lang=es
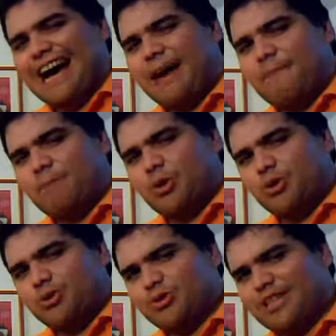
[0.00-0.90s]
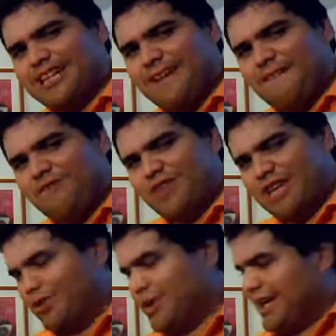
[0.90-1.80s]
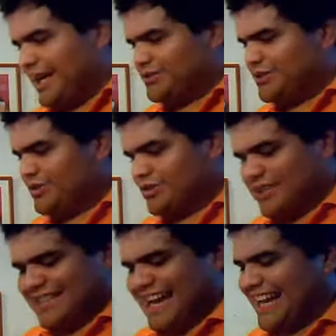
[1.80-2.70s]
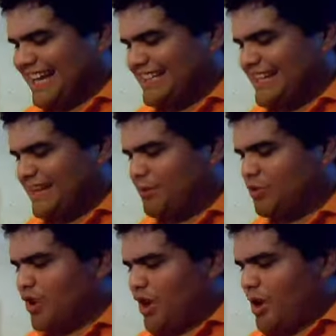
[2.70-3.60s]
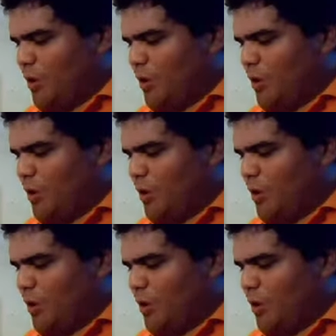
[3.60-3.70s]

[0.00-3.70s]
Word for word: a producir vino. Entonces acá tenemos